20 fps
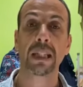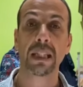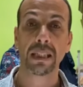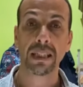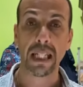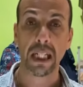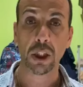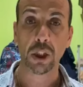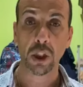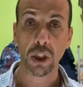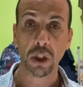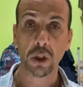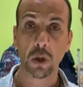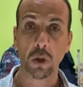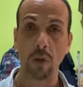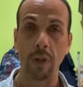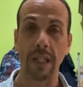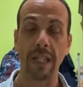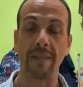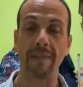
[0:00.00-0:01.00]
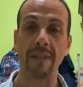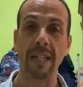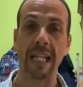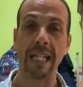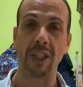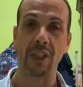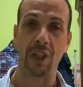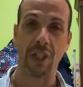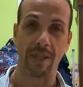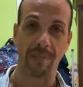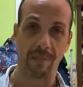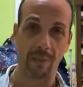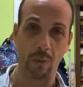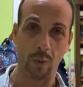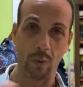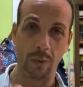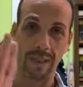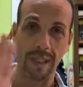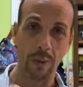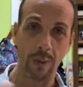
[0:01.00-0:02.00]
Dal Circolo La
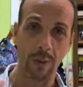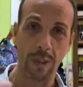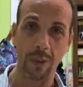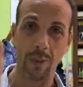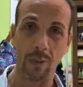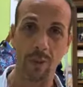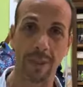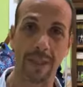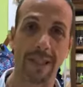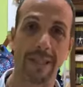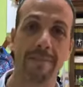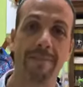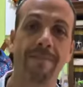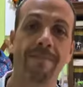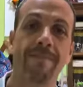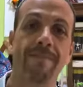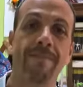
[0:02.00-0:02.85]
un saluto a tutti.